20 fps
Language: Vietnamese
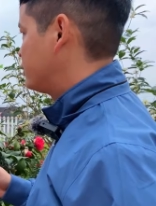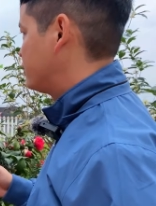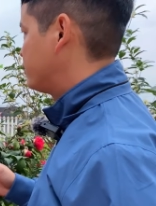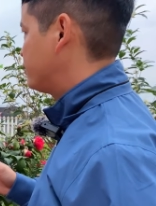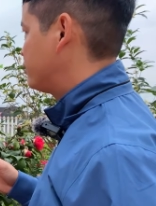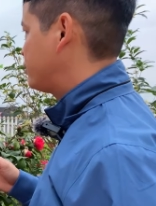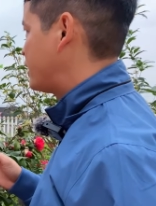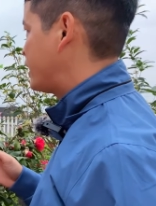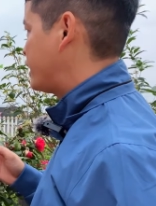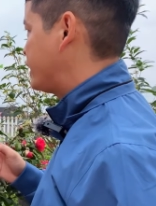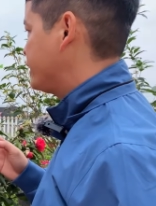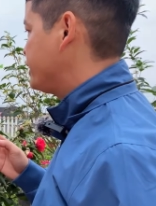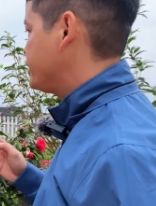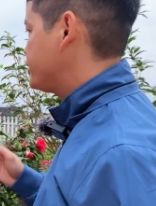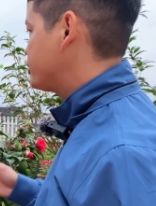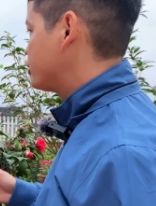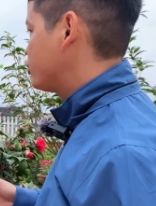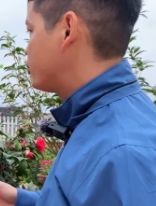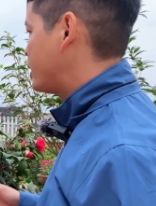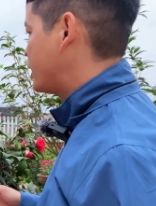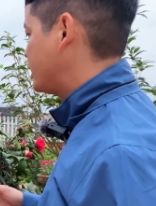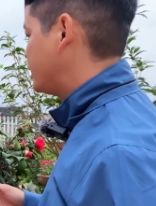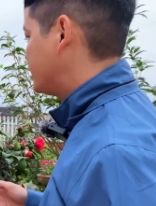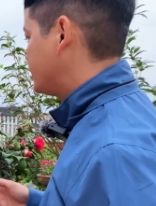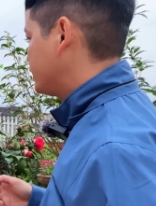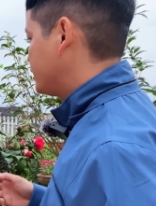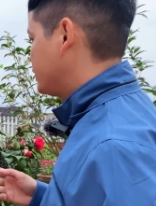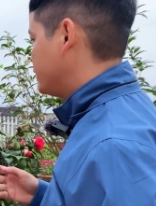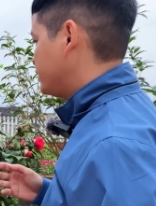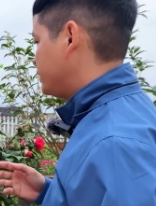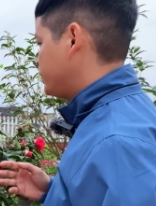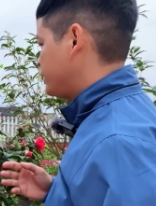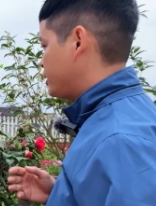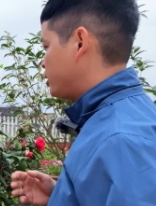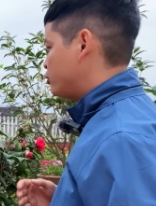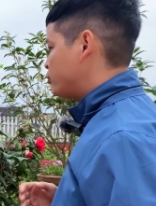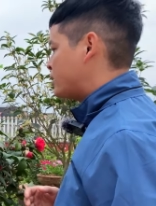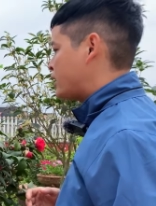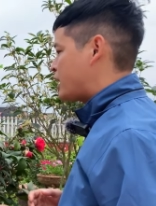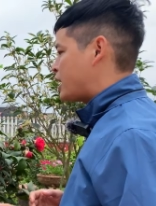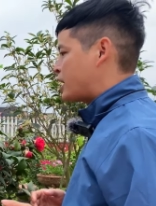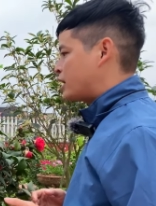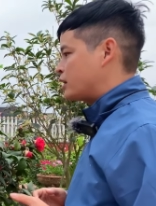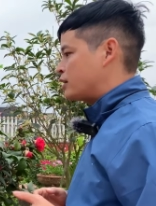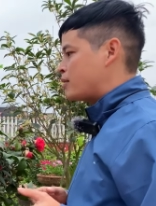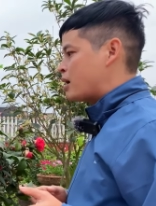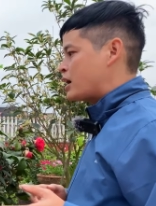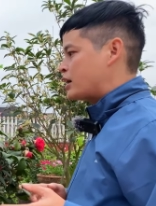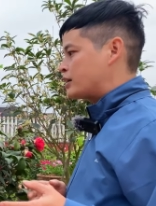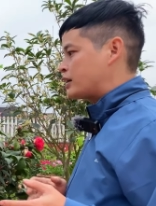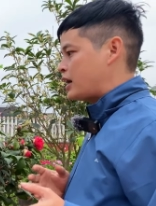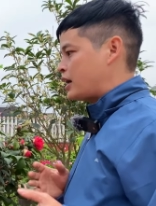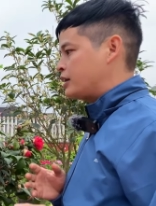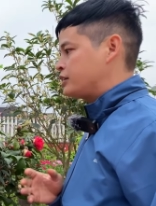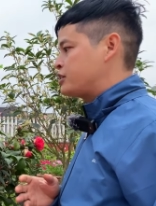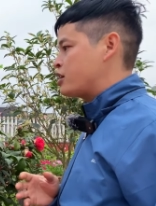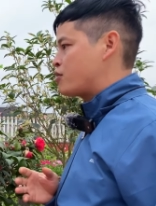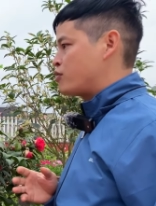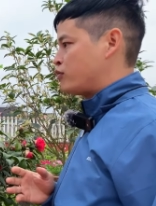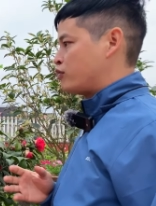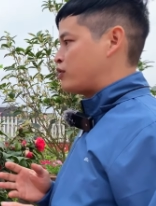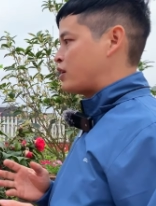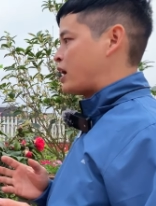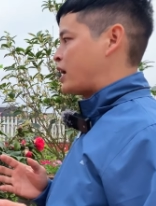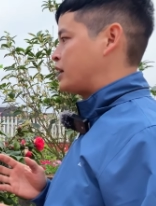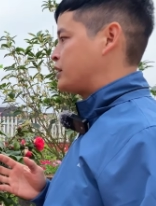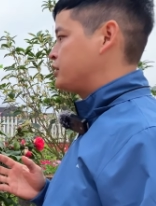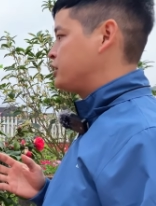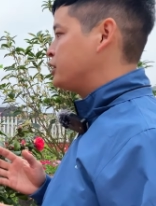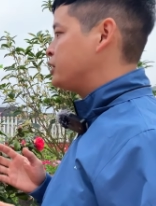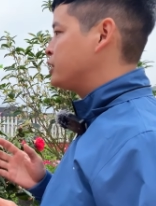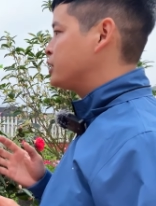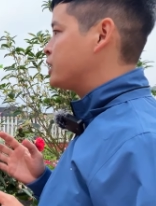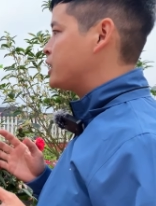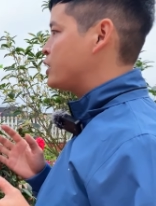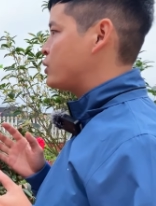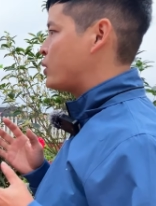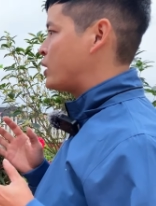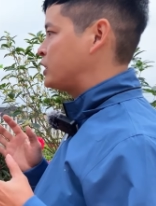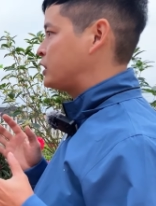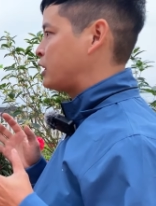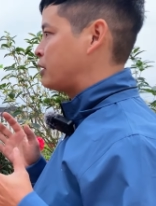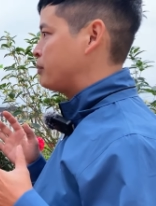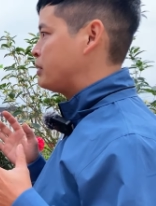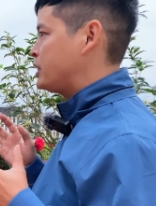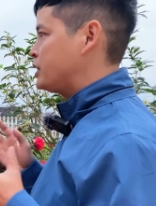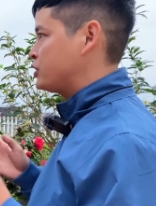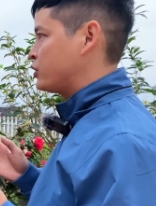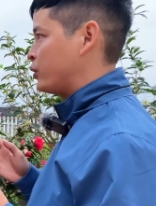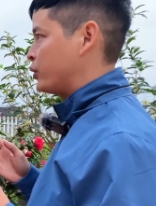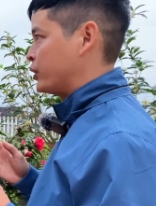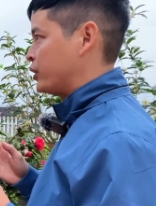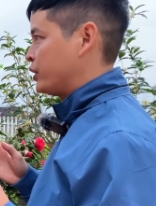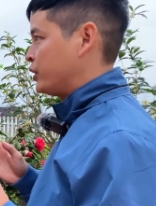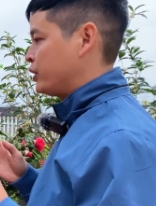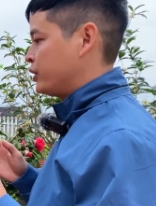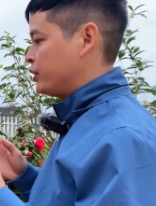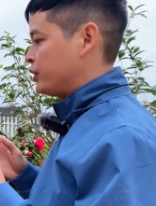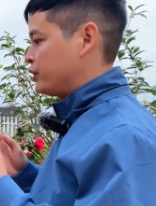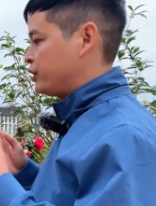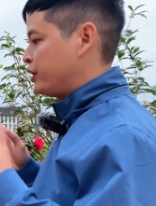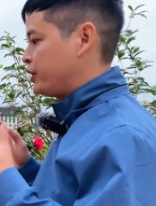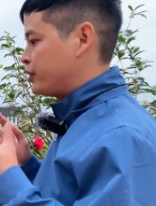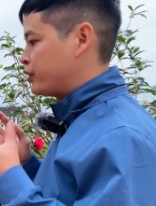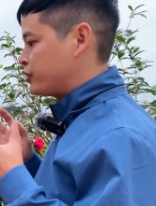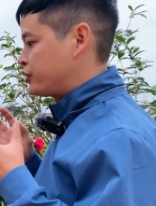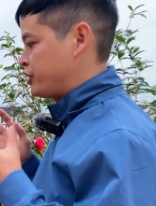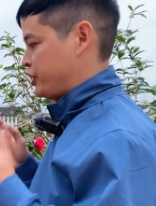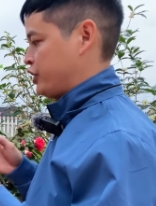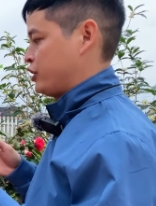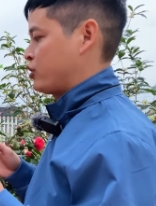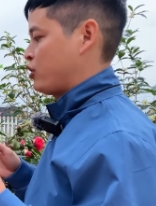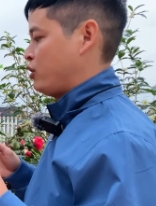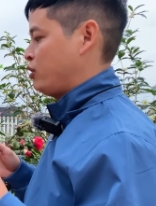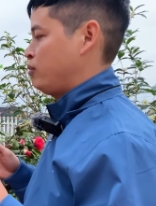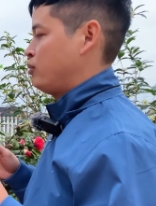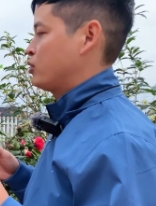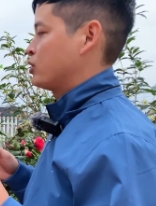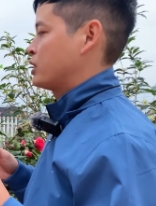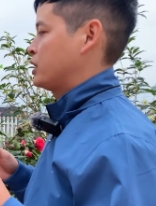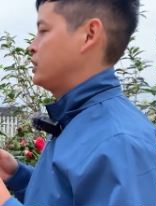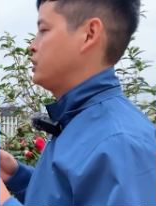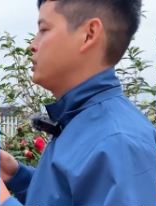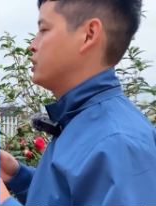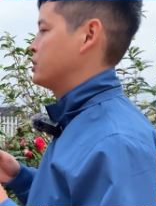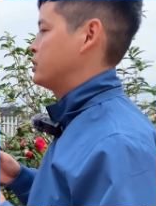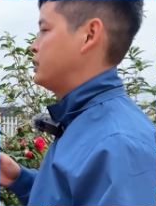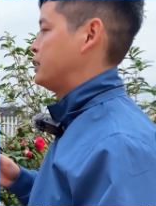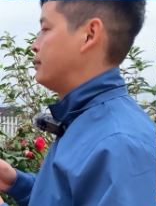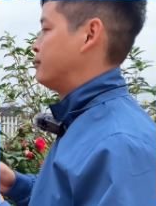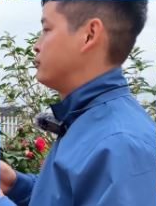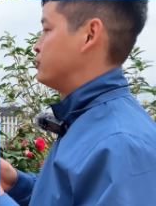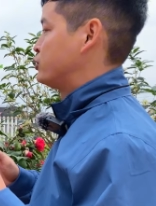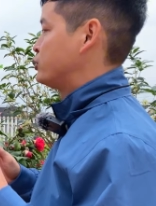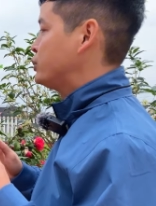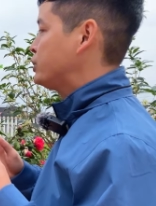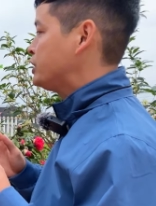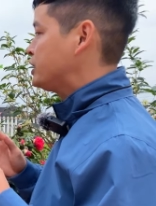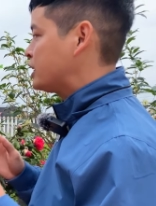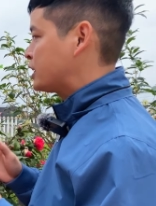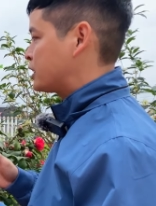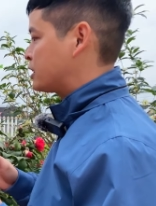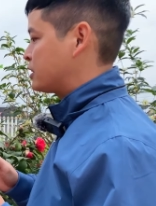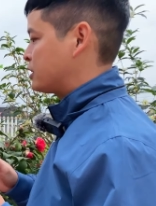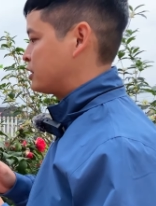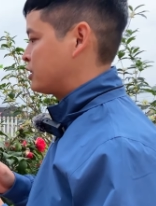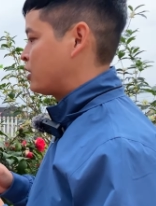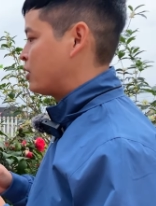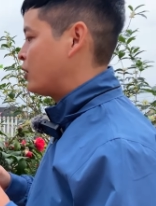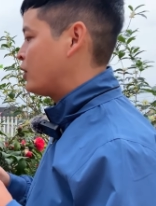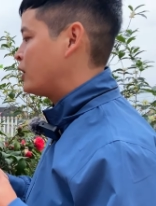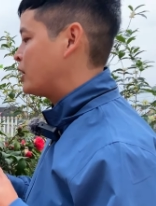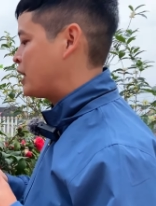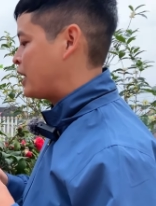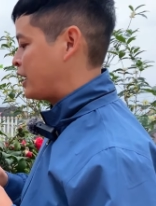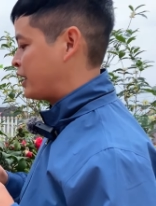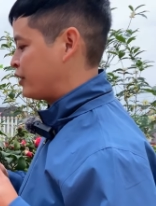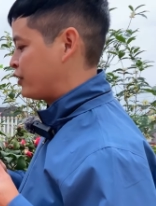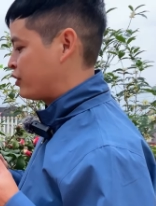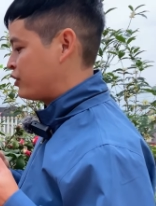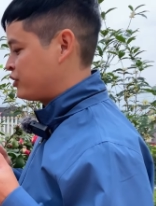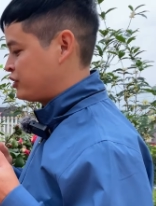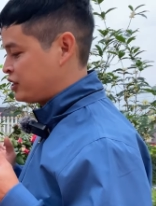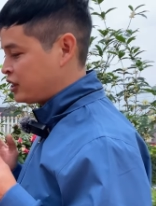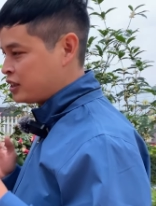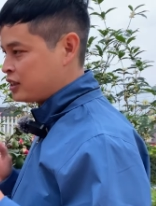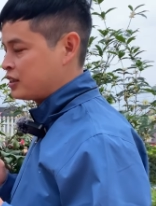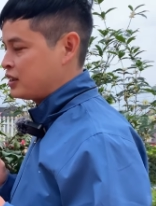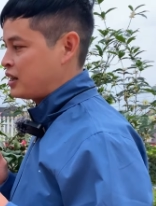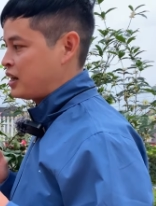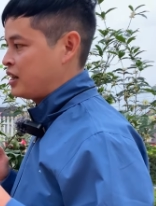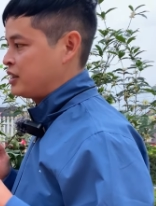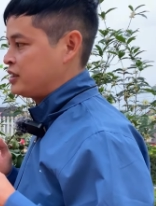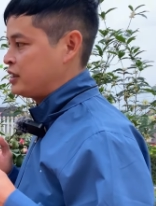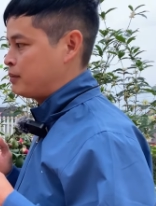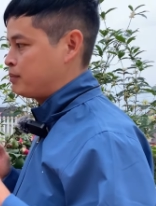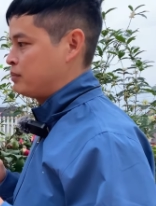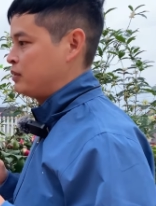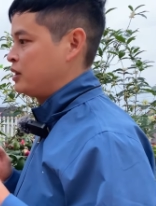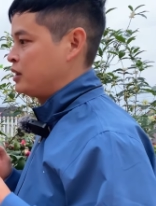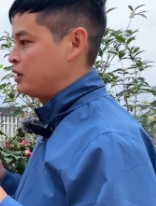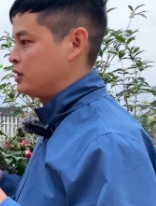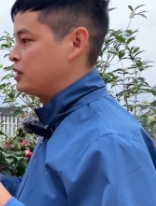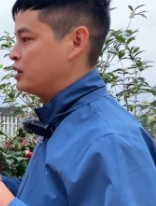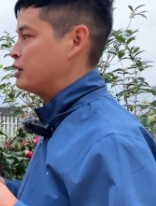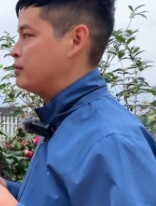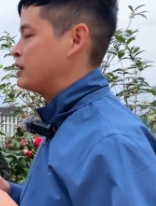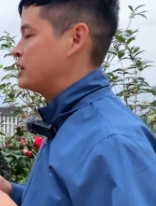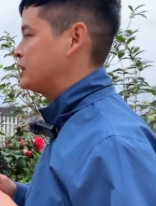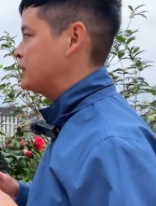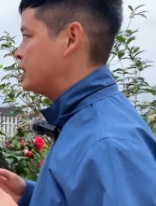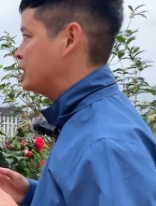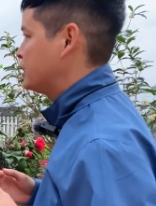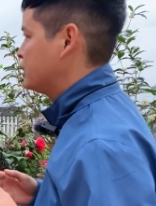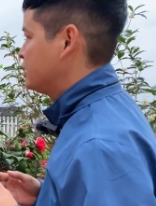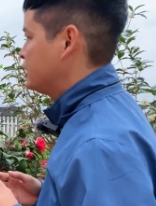và ít sâu bệnh. Nếu mà các bác đã trồng và chơi cây hoa trà mi rồi thì nó chỉ có một cái nhược điểm duy nhất đó là nó rất là chậm lớn các bác nhé.